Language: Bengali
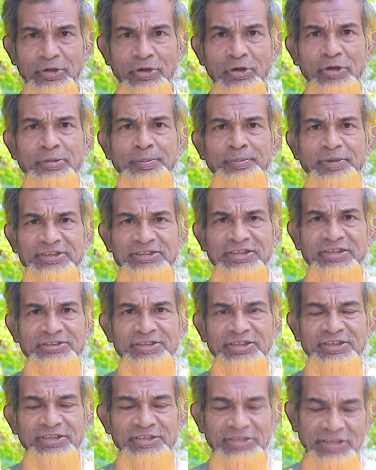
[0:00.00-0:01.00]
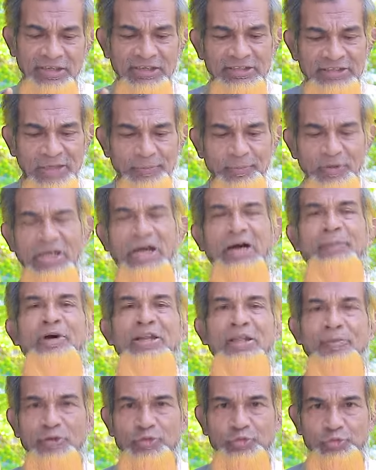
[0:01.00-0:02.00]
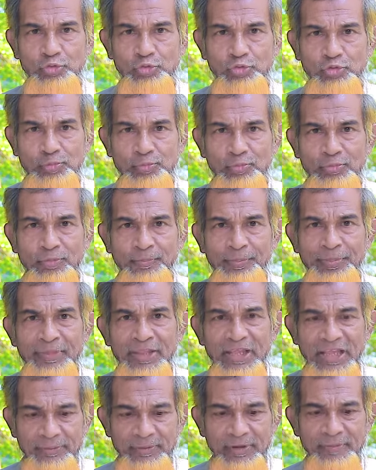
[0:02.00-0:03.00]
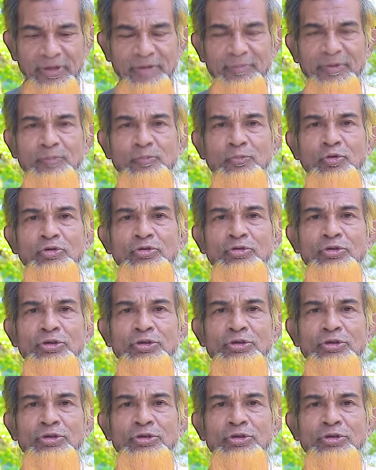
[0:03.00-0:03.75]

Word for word: হয়তো পাঁচ সাত সেকেন্ড তারপর আবার আমরা শুরু করব। এভাবে আমরা মোট